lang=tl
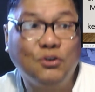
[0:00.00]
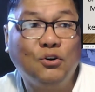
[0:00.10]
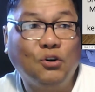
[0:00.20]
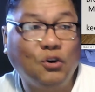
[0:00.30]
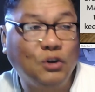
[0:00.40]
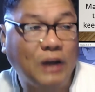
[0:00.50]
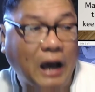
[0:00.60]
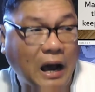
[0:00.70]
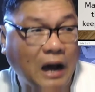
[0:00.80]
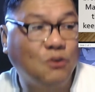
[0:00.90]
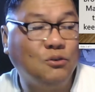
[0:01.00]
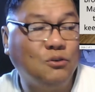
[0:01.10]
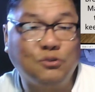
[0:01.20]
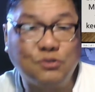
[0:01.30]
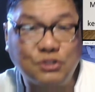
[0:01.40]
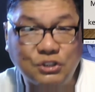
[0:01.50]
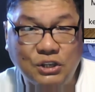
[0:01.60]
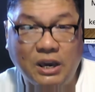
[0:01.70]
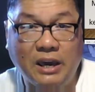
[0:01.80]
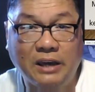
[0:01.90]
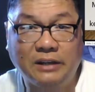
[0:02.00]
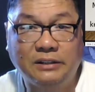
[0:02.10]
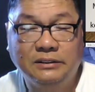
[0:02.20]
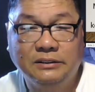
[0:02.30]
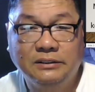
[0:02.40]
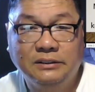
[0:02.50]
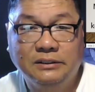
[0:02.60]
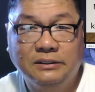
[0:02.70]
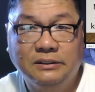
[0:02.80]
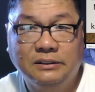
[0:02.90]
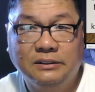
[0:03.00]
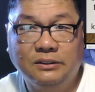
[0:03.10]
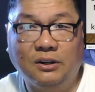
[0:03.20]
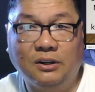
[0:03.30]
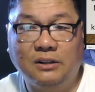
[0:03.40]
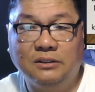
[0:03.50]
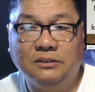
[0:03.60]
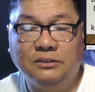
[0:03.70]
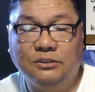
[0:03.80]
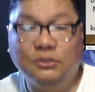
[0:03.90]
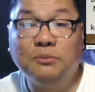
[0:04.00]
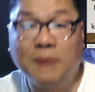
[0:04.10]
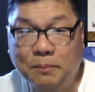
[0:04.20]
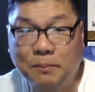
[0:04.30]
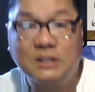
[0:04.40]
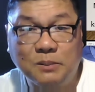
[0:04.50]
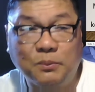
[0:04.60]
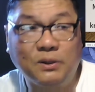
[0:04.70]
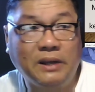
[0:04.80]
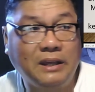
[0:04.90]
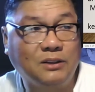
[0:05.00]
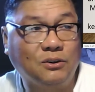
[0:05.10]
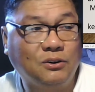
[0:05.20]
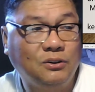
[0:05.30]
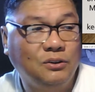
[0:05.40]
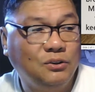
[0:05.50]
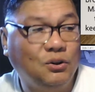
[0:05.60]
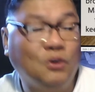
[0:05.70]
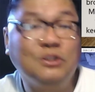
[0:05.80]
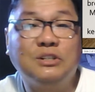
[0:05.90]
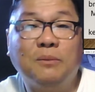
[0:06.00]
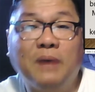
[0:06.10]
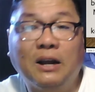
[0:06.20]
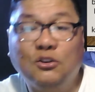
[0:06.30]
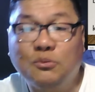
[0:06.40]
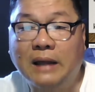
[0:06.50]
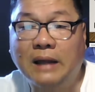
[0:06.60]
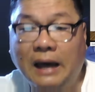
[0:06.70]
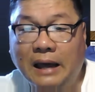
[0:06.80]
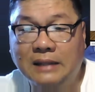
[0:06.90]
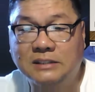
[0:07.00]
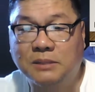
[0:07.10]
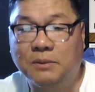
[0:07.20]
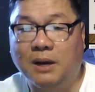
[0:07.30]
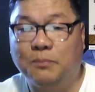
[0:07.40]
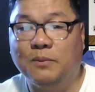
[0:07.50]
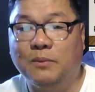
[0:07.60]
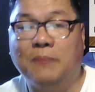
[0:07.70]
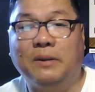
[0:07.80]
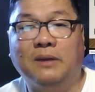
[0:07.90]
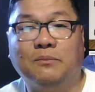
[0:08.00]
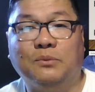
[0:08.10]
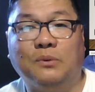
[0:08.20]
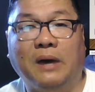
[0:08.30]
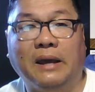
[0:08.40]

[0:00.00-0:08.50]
on how to share no ho, yung mga principle na ito doon sa mga dumadaan sa mga problema ng buhay.